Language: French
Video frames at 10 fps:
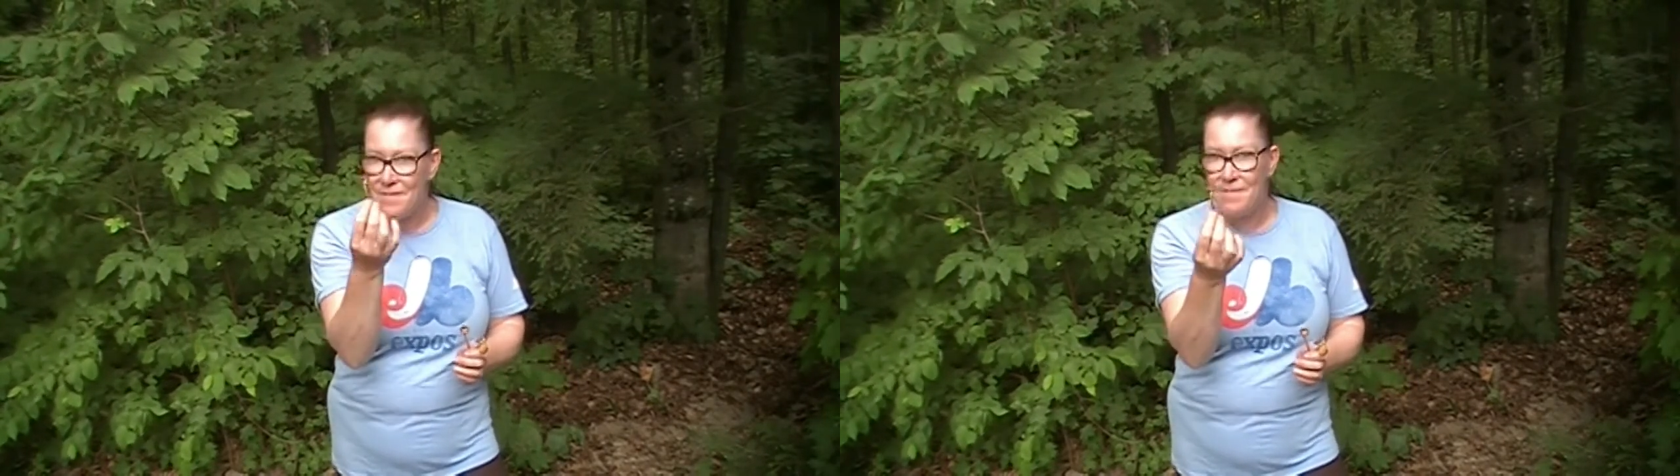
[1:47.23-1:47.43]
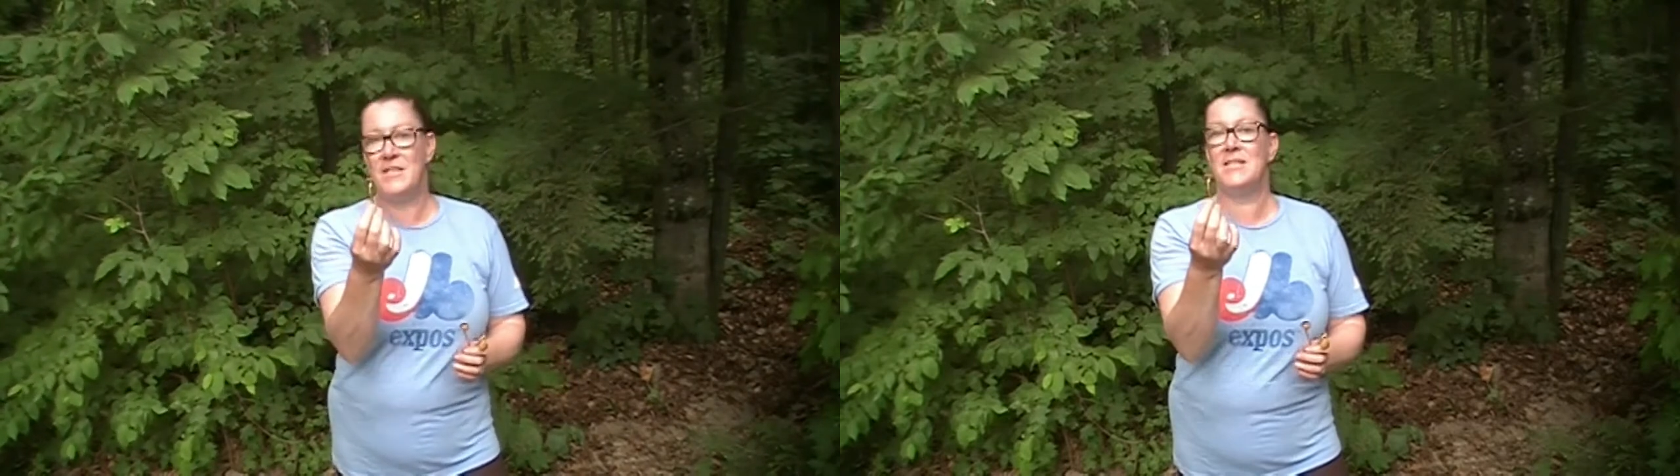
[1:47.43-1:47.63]

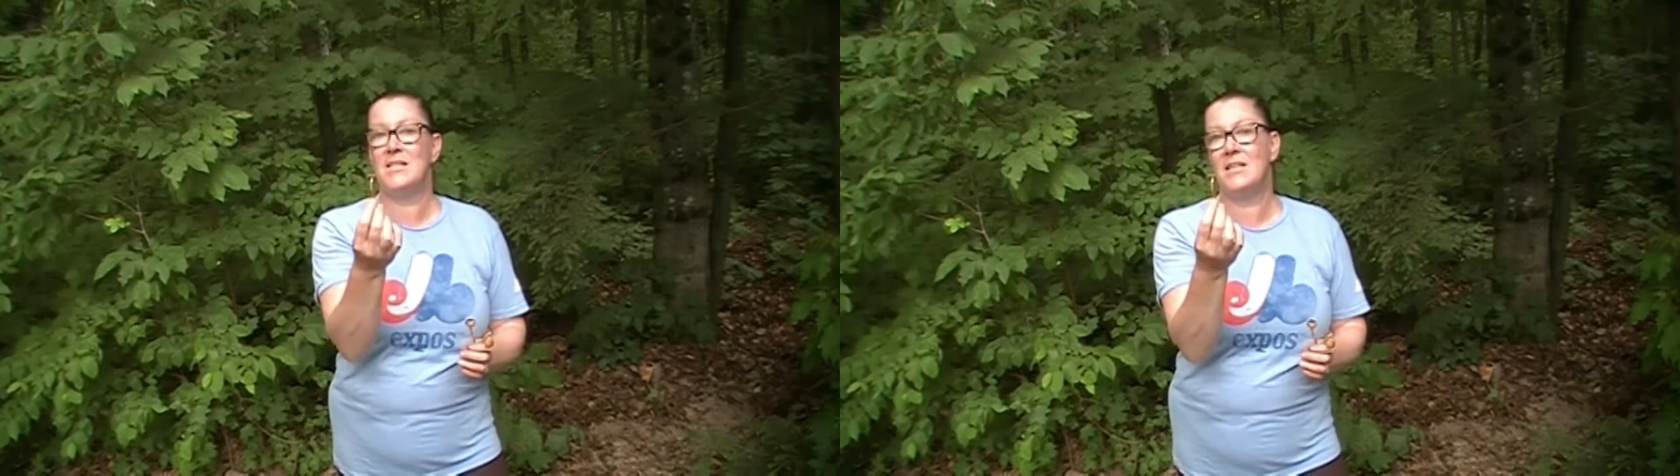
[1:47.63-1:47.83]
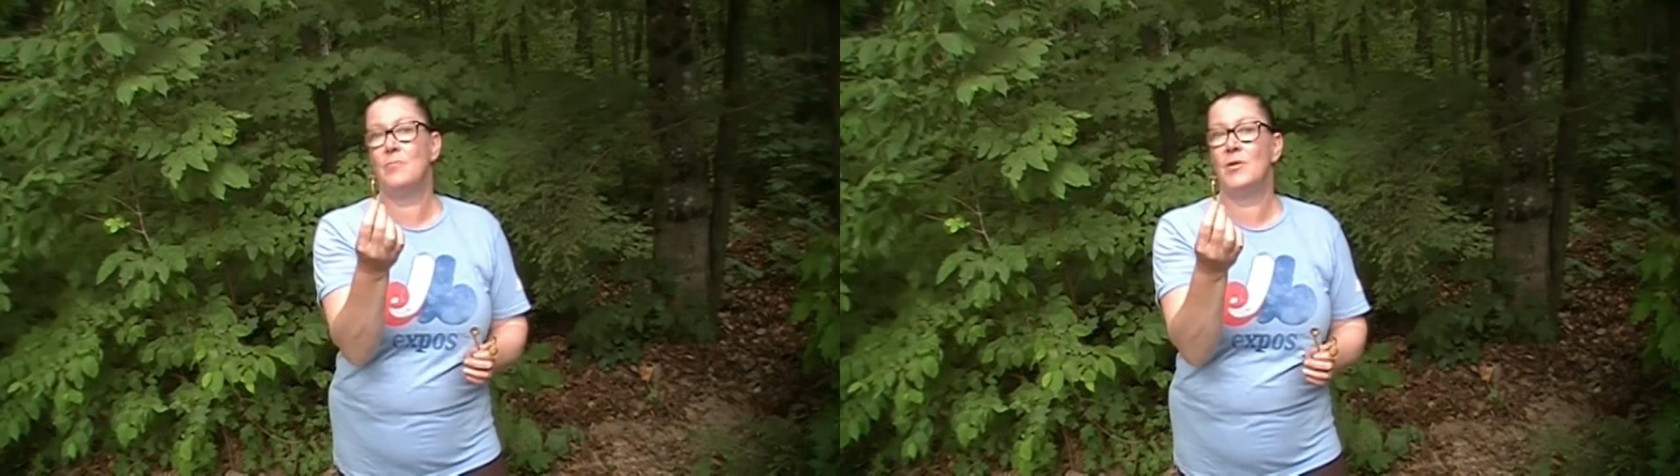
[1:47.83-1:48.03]

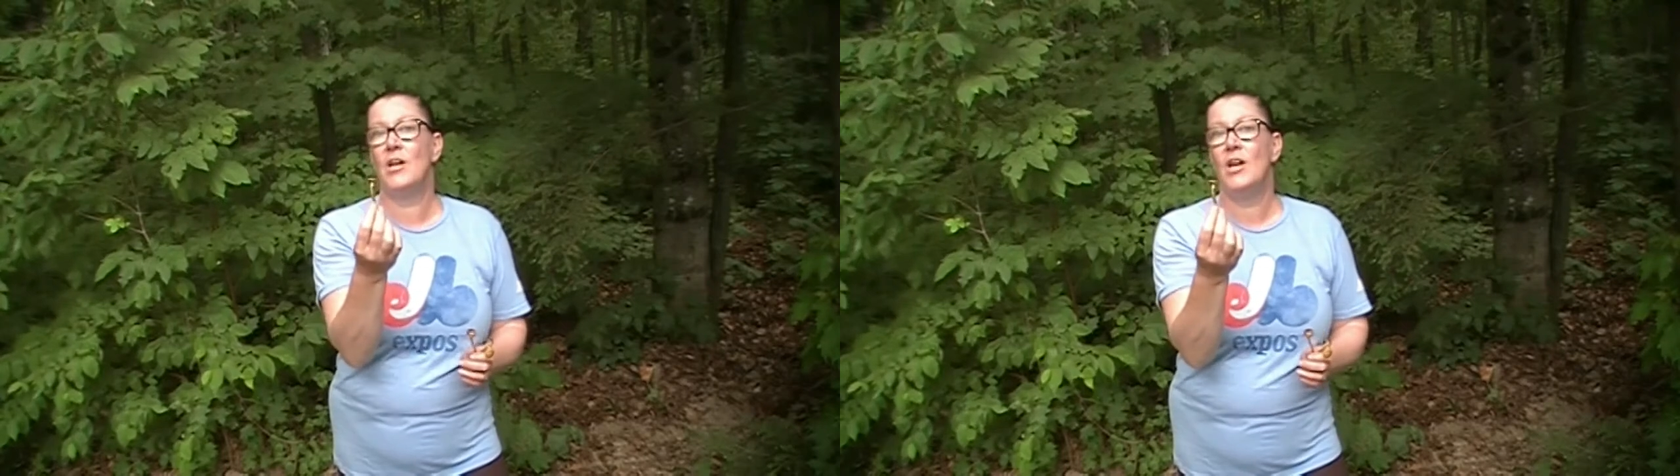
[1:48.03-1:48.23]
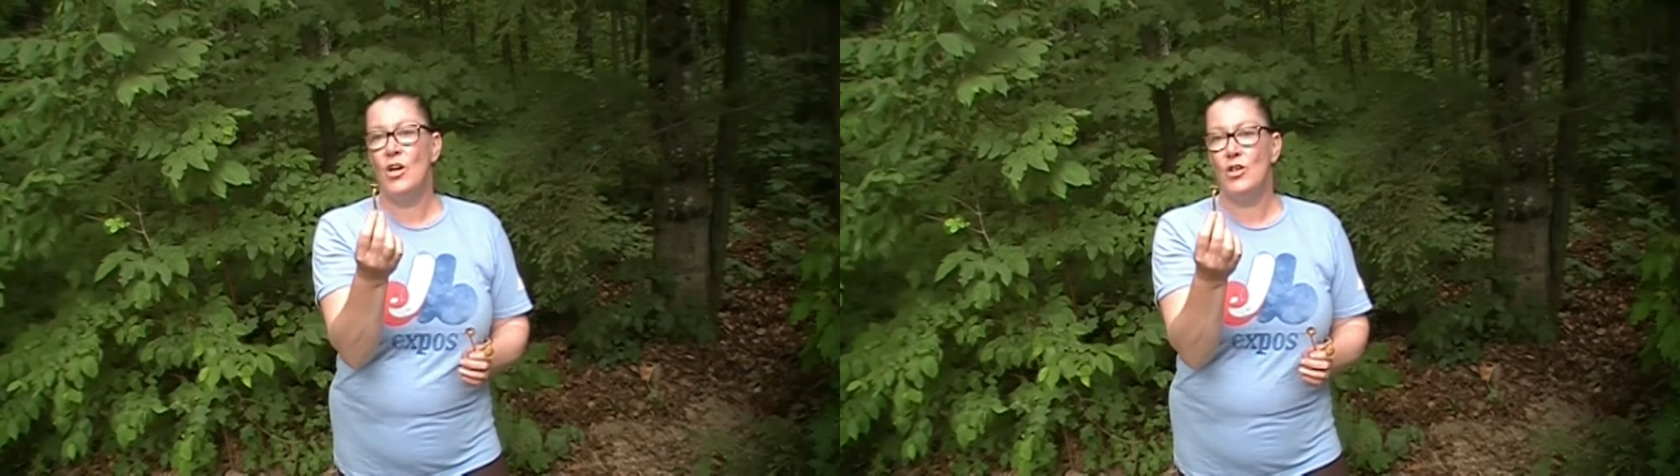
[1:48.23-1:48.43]
visible
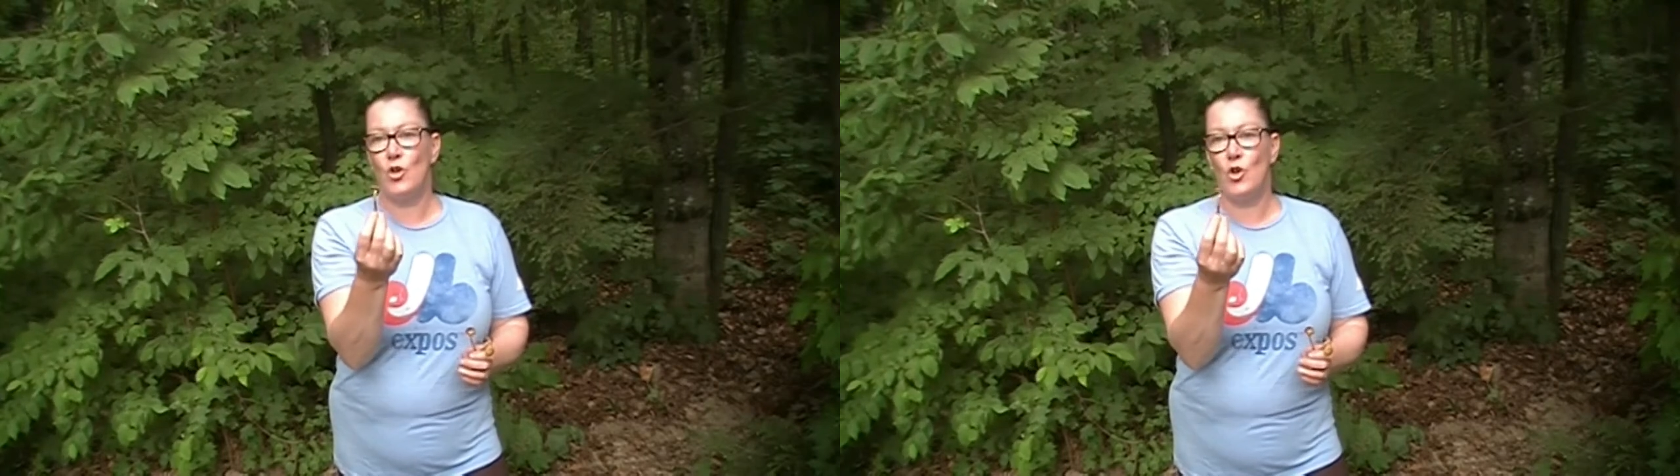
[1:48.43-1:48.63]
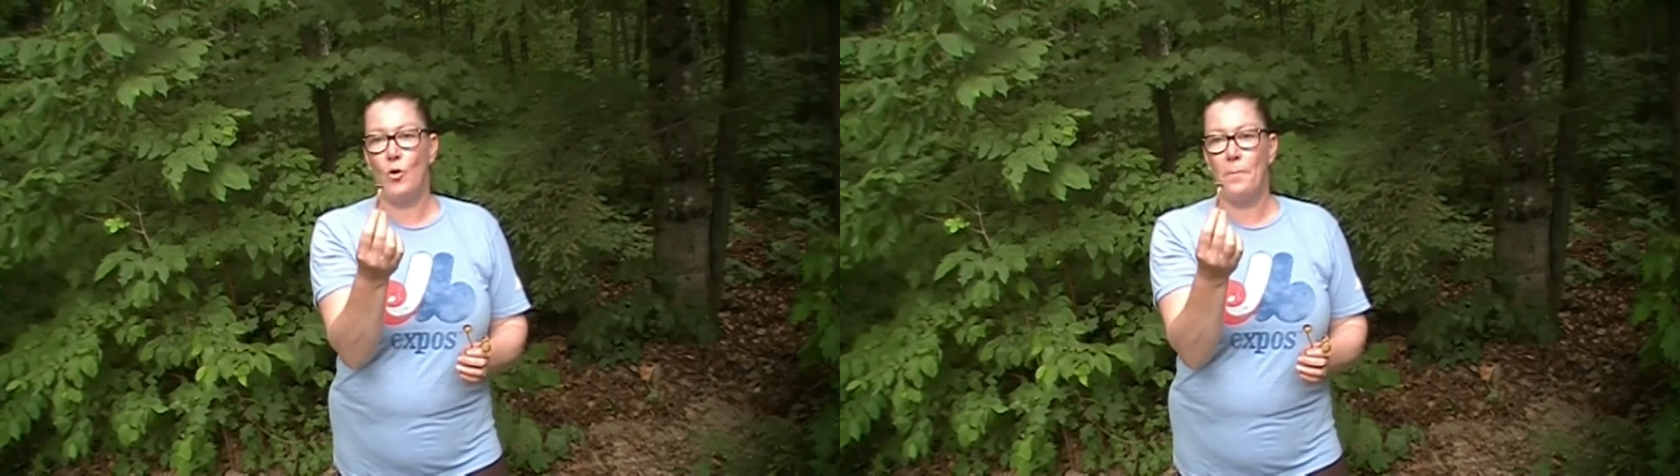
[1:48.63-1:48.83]

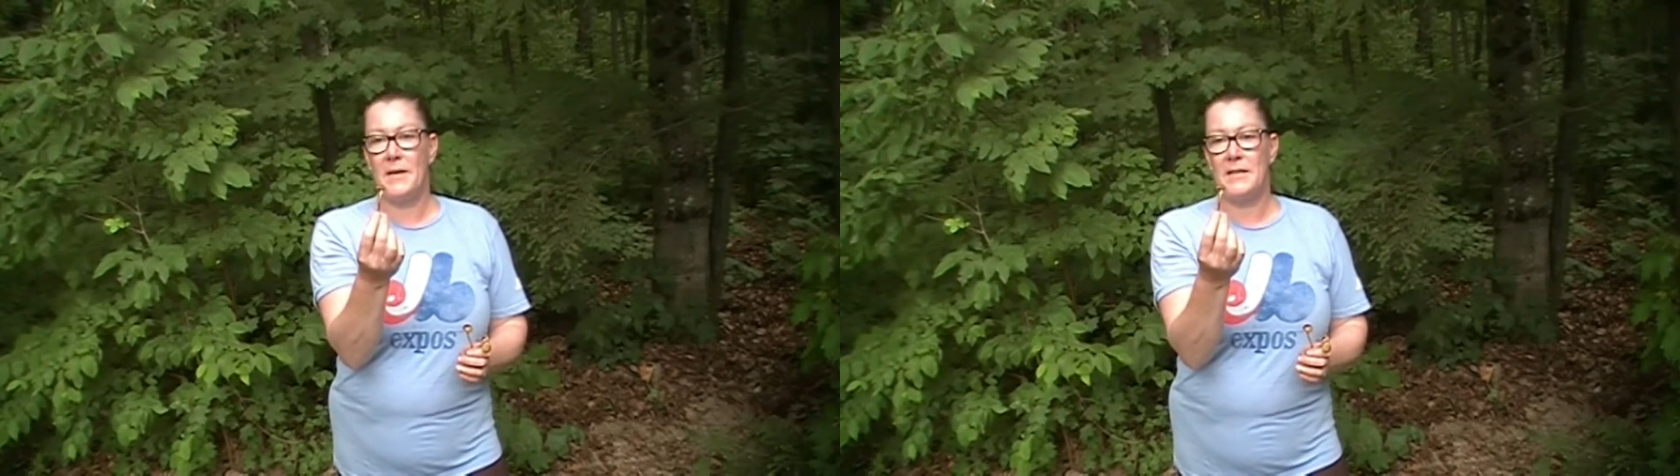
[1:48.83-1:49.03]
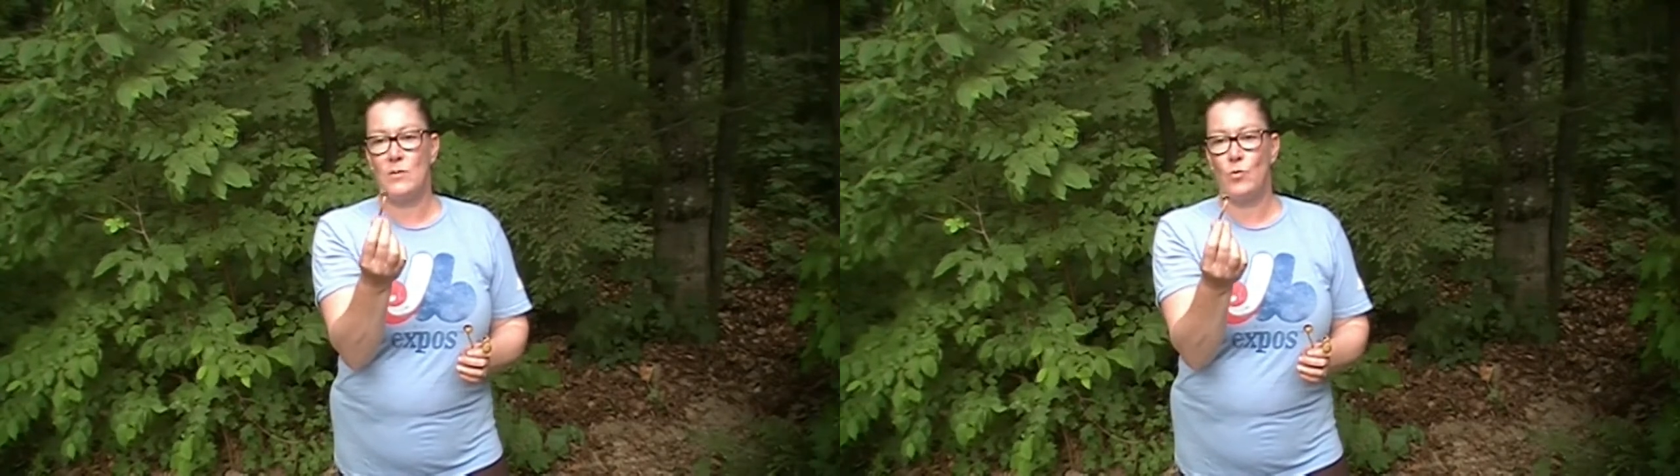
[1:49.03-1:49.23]
que l'on
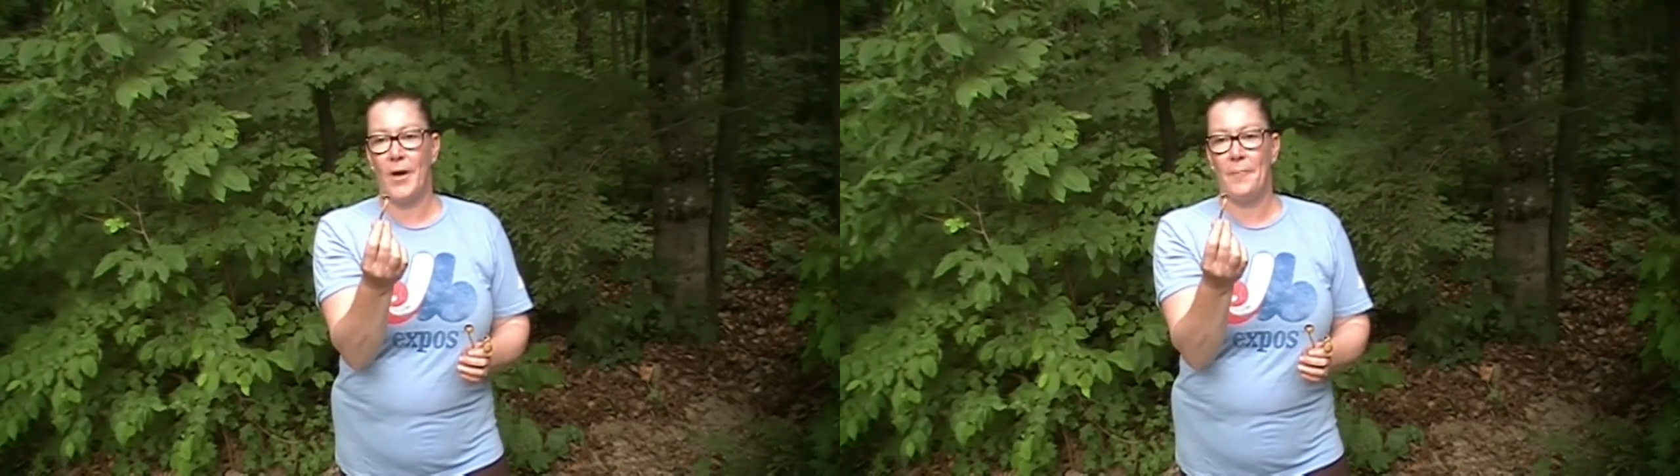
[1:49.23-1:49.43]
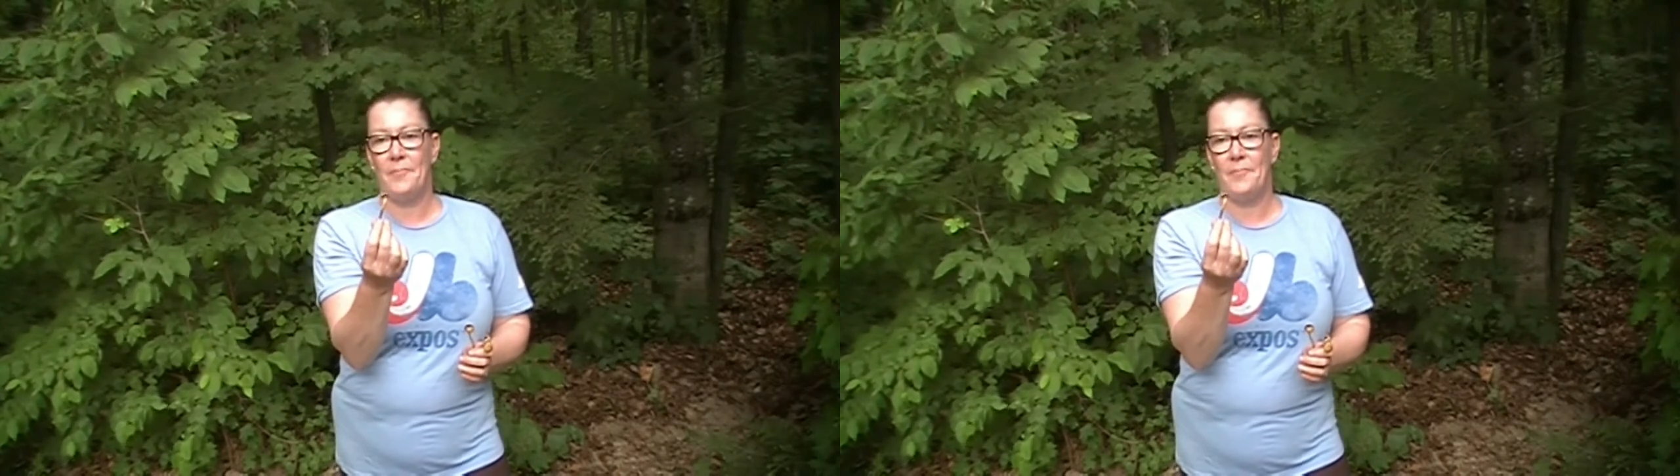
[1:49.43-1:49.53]
perçoit.